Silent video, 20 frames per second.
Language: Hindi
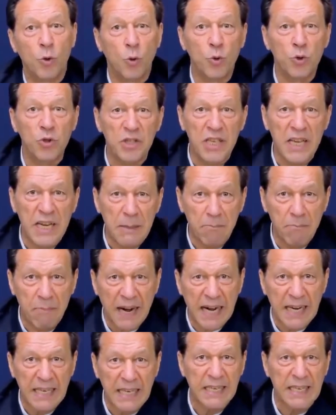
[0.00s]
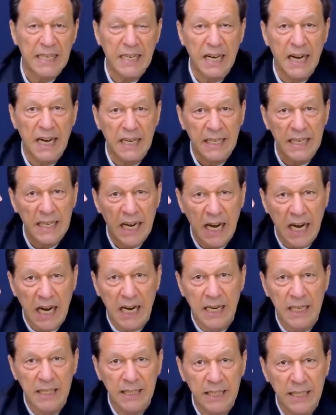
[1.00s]
उसने बैठ के कहा कि
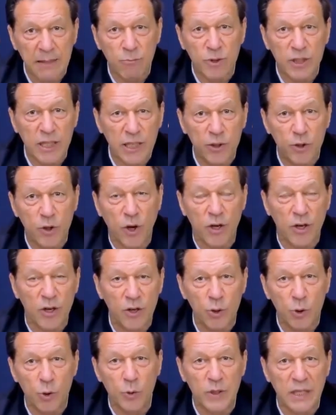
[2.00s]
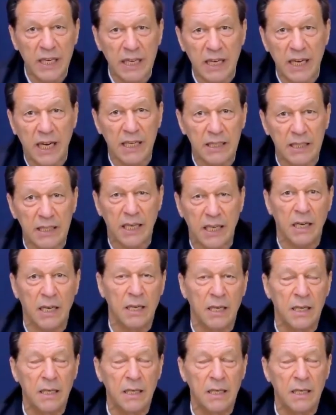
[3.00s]
हाँ ये मुझे डोनाल्ड लू ने कहा था